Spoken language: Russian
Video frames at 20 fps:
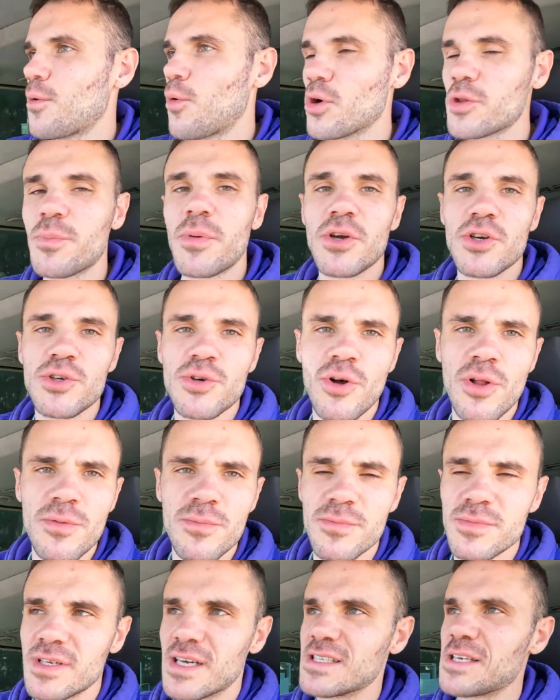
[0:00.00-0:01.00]
Год прошел,
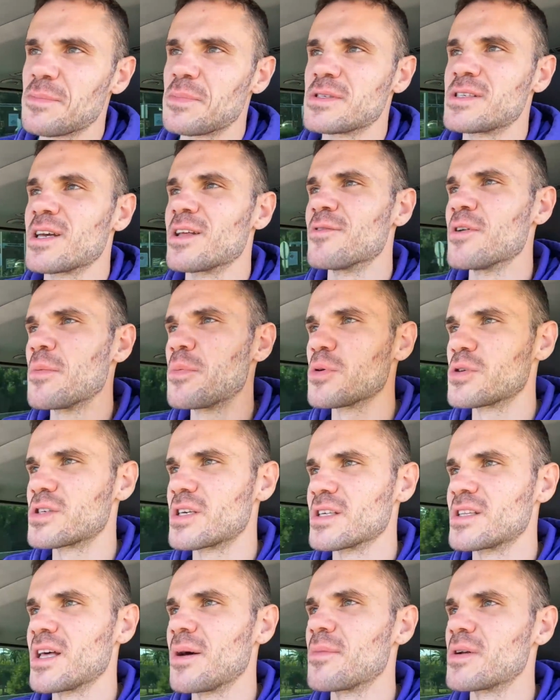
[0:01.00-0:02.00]
я записал выпуск
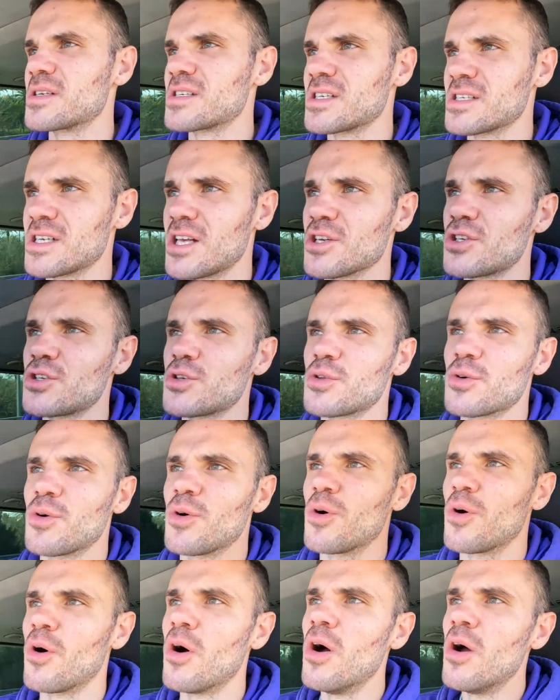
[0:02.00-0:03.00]
и там рассказал,
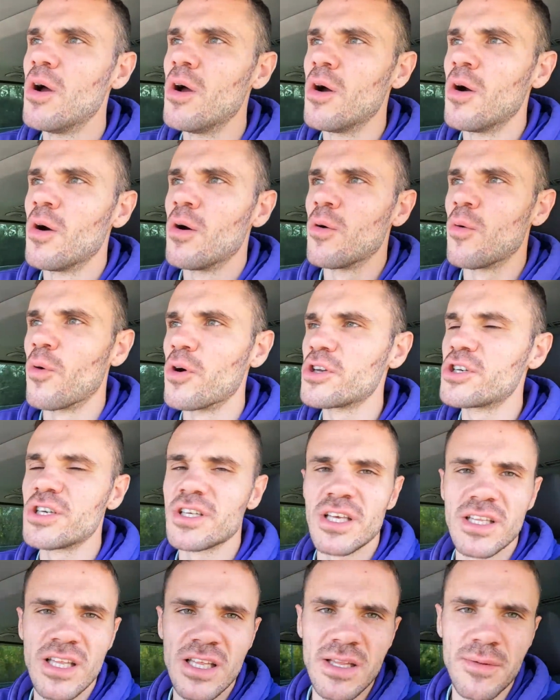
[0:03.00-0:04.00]
что
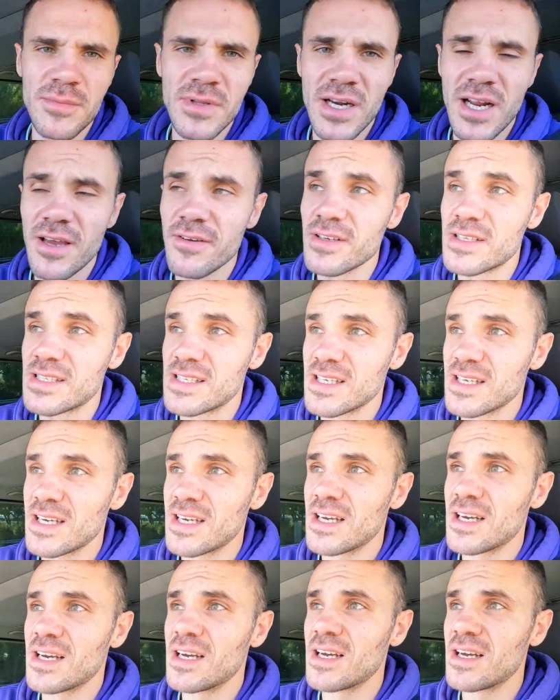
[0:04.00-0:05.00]
очень она нам
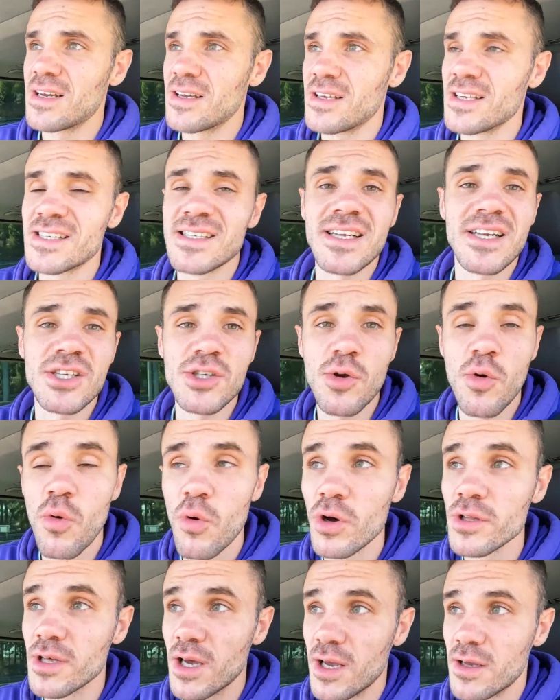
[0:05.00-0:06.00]
нравится из-за
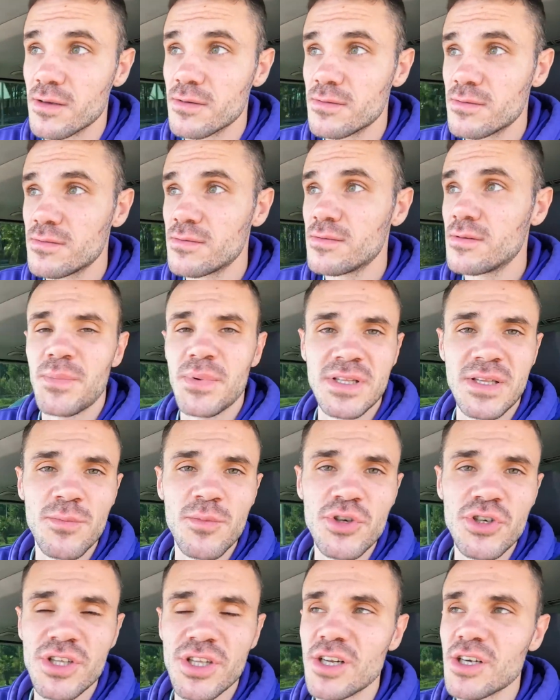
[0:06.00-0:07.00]
расхода,
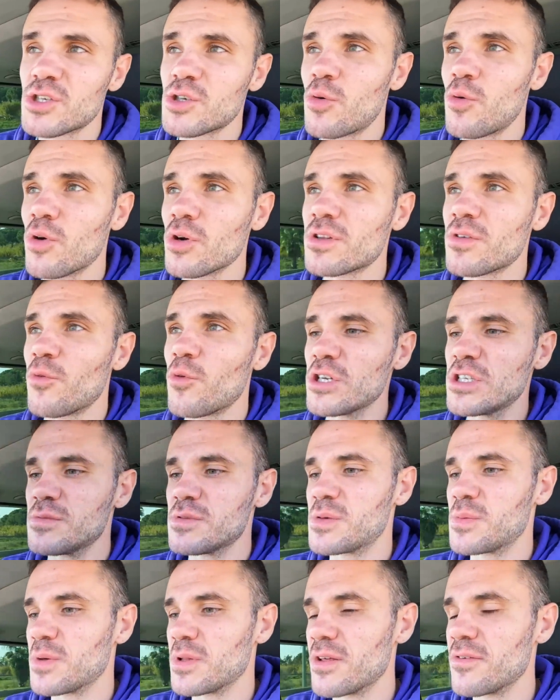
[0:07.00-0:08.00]
потому что расход
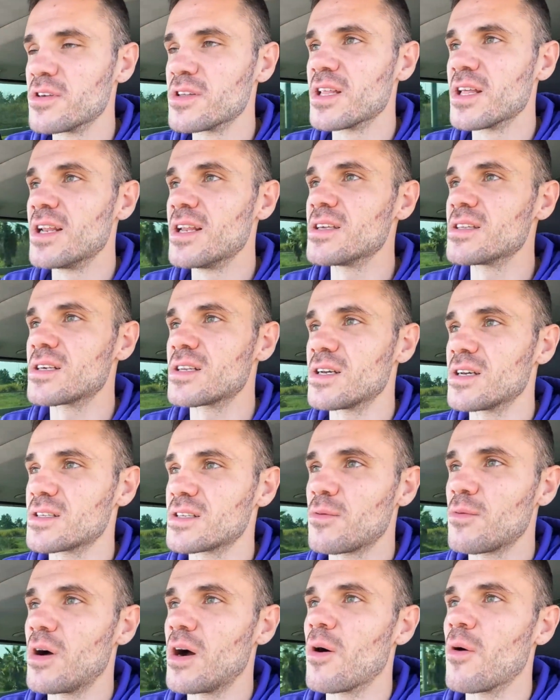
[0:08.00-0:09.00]
8,5 литра,
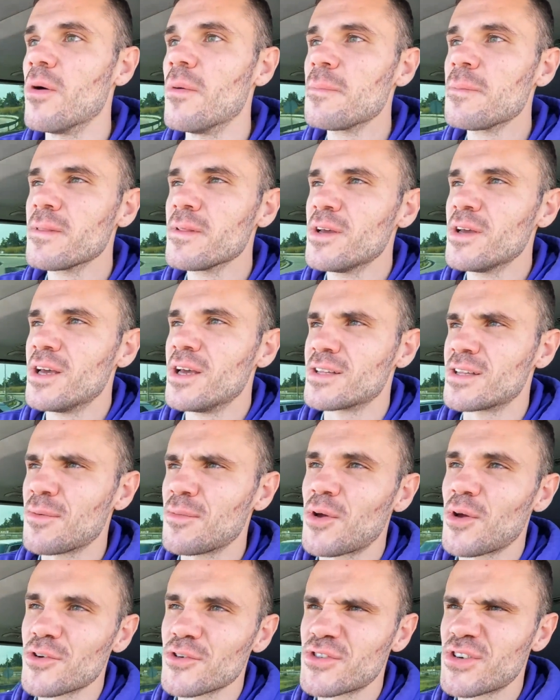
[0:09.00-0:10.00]
это вау. И
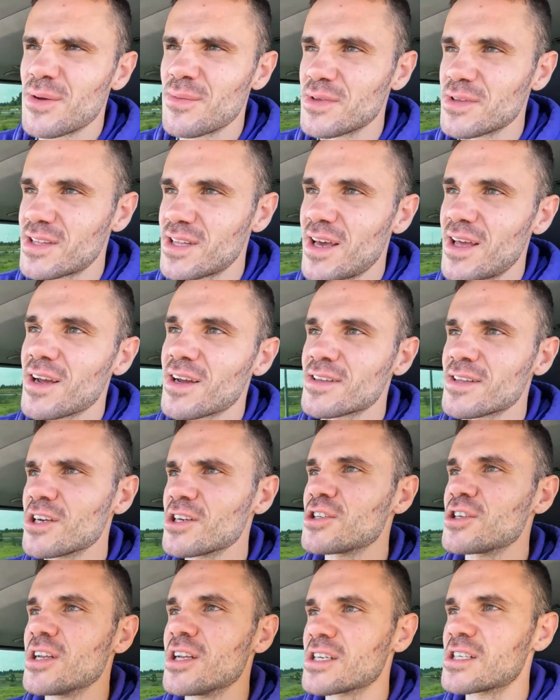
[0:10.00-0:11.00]
там, короче, в комментариях
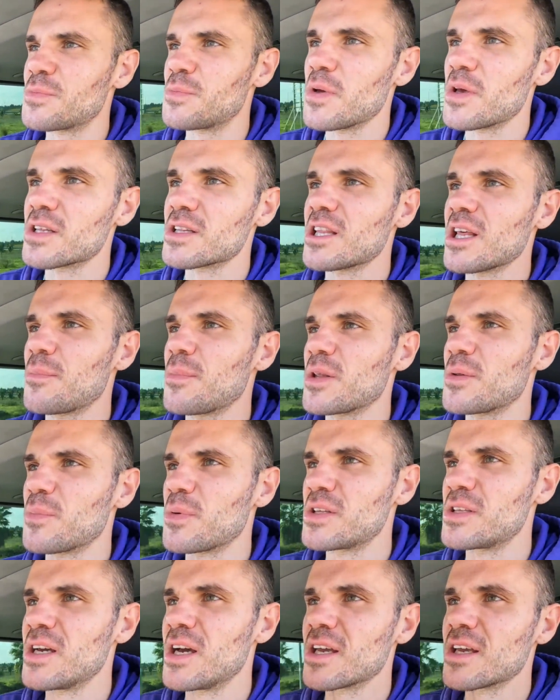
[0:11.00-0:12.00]
начали эксперты опять
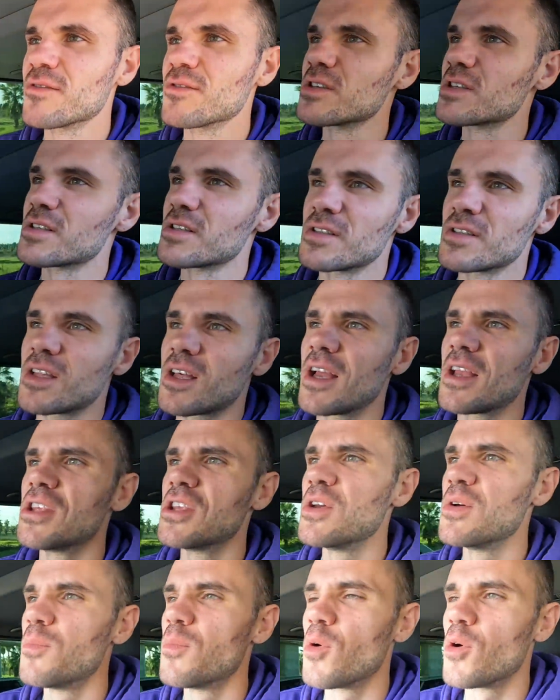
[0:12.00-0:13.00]
подтягиваться. Да
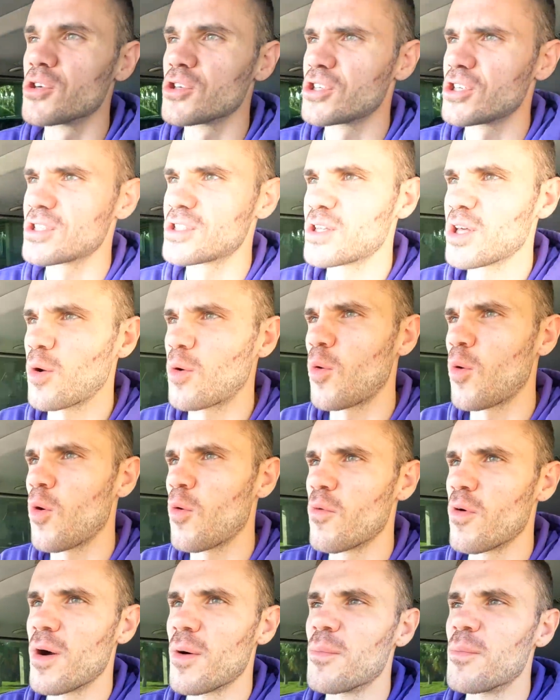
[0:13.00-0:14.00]
не может
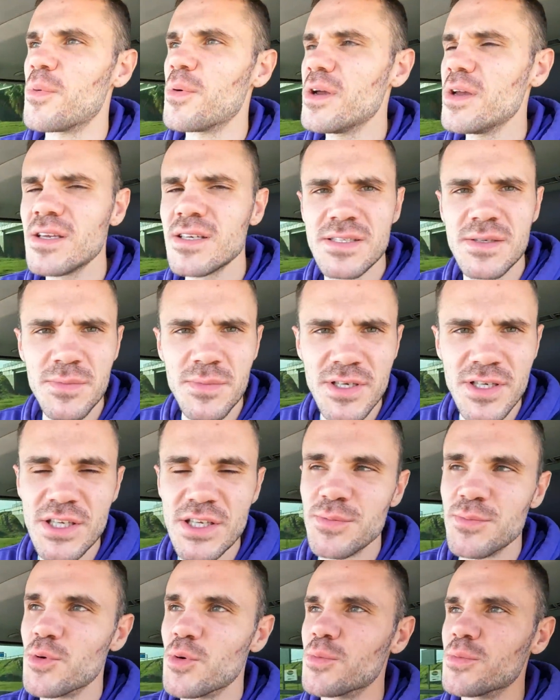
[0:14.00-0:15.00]
такого быть,
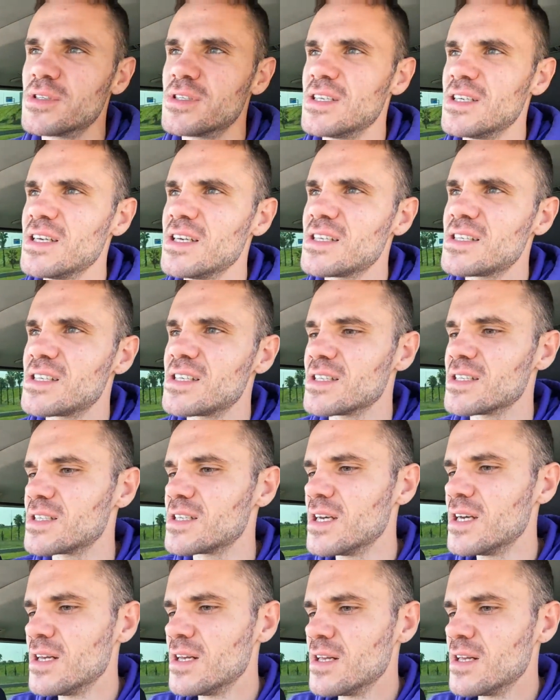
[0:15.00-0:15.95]
минимум 10.